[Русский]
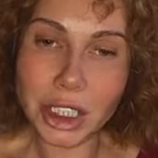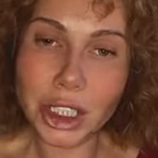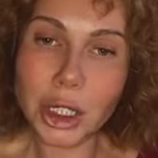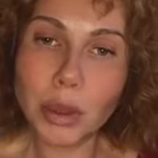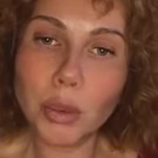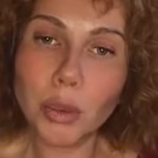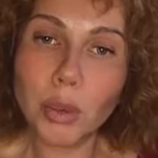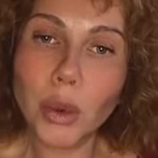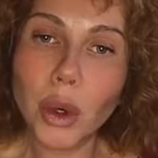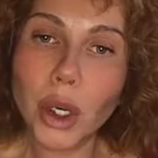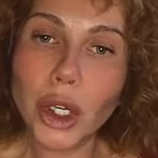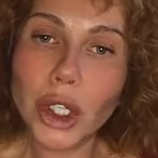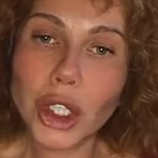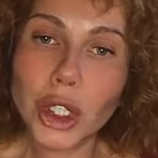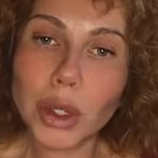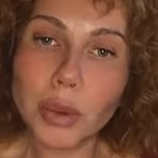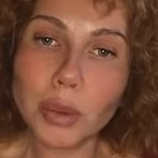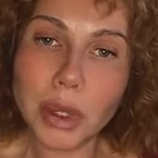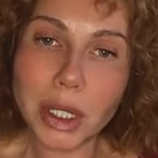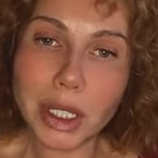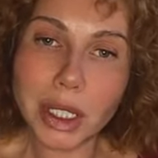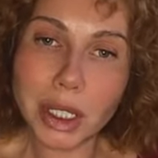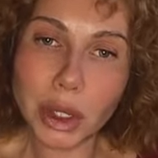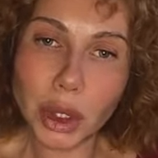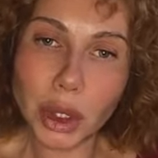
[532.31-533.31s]
чем больше
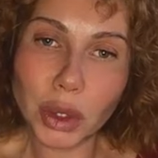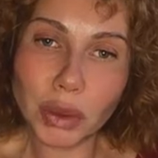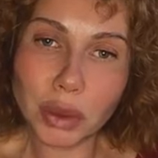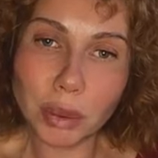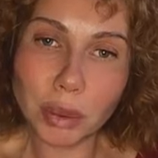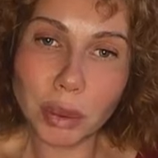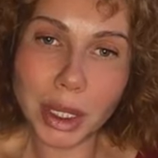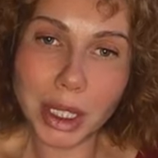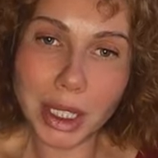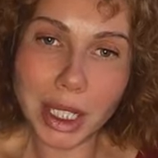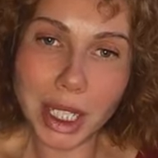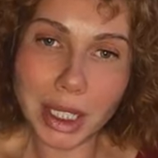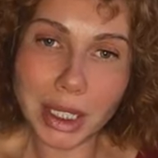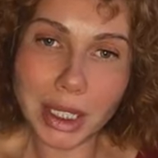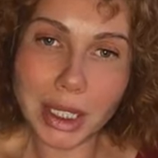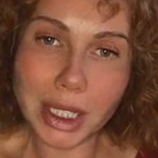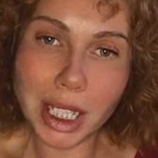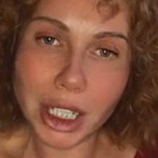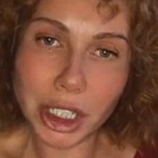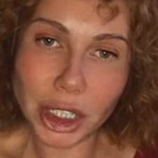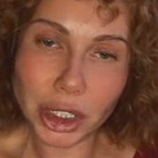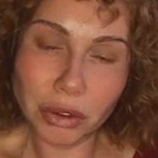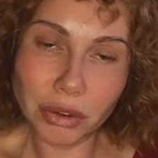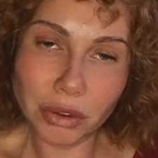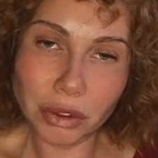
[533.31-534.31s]
мы готовы принять
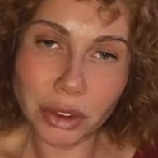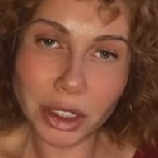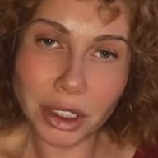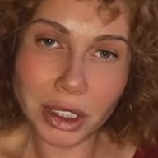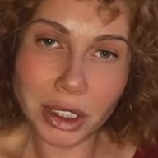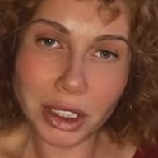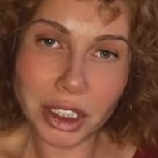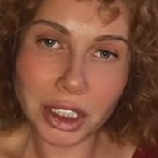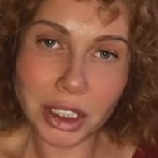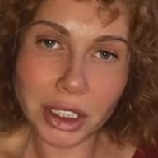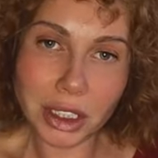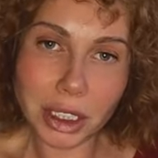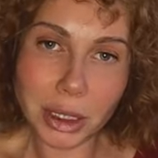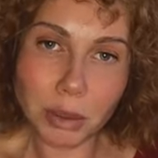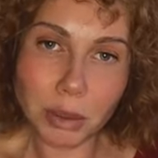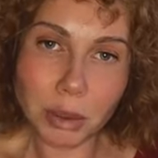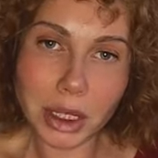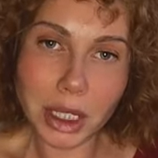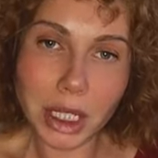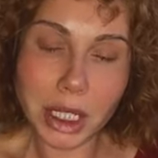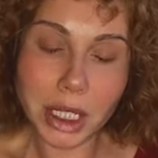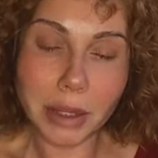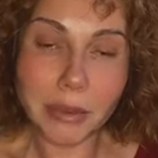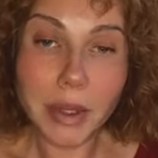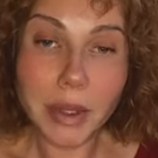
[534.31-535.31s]
нашим физическим
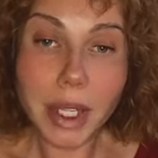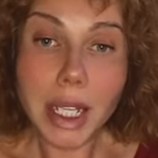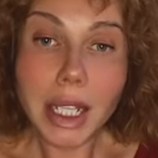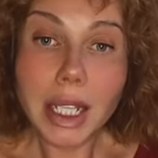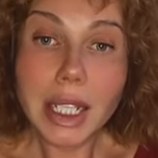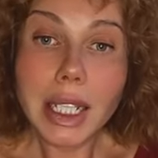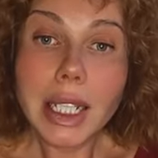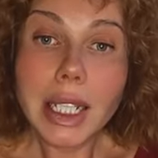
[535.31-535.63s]
телом,